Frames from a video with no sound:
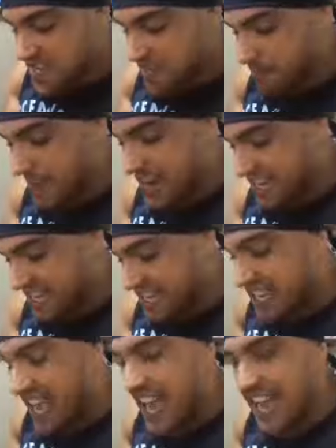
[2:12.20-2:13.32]
que me
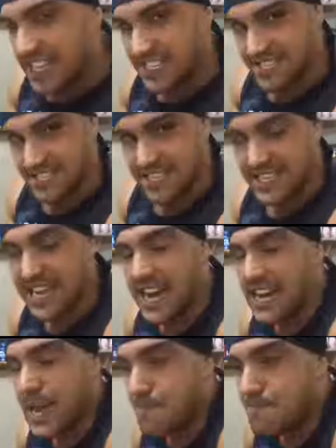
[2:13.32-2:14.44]
aquece e
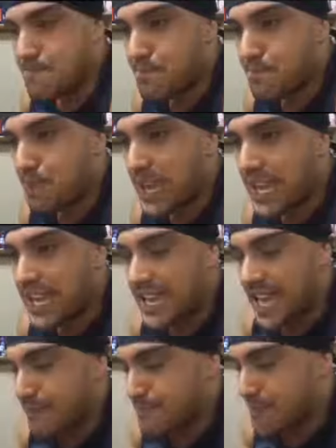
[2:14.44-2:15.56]

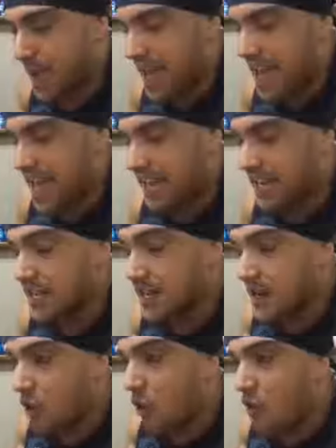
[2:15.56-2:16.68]
arrepia a pele
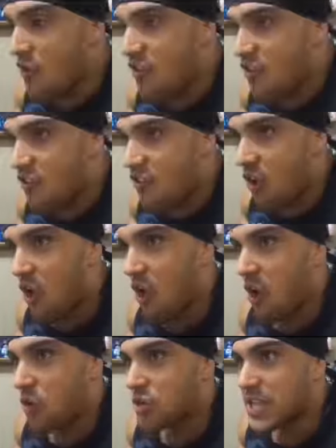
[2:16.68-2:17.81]
com o
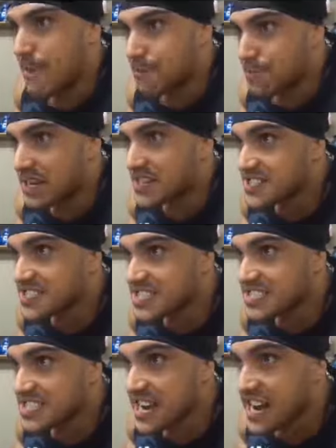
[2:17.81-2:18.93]
fogo da
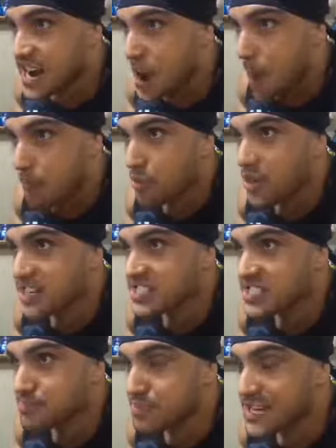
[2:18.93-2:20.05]
perdição por
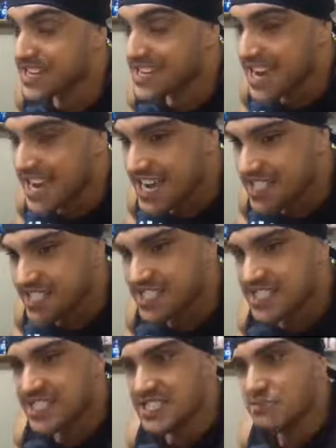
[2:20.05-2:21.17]
essas
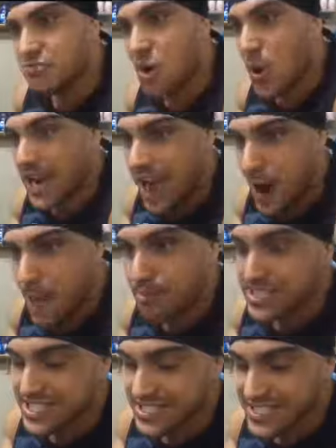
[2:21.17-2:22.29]
piriguetes que dão moral
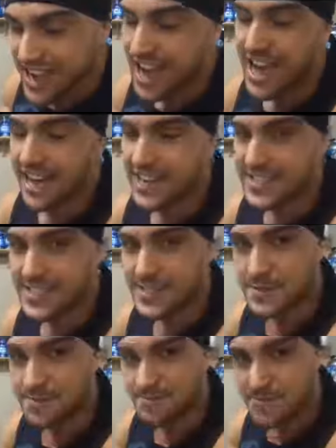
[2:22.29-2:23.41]
pra esses caras.